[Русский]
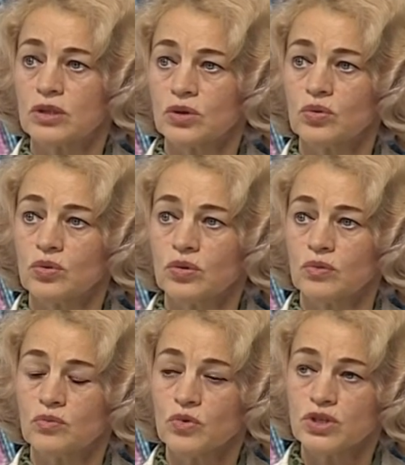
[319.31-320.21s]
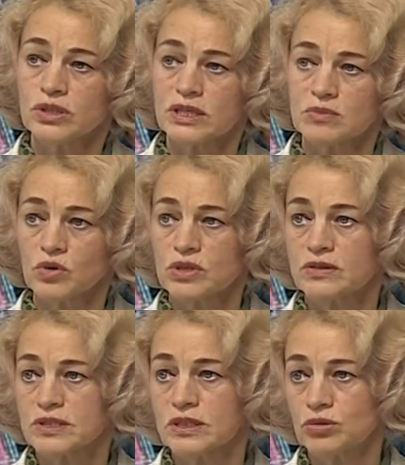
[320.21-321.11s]
то можно
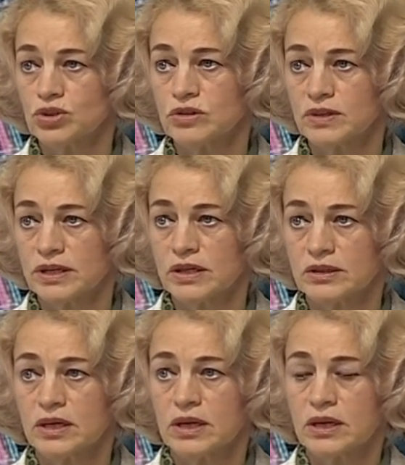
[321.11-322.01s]
использовать следующий вариант.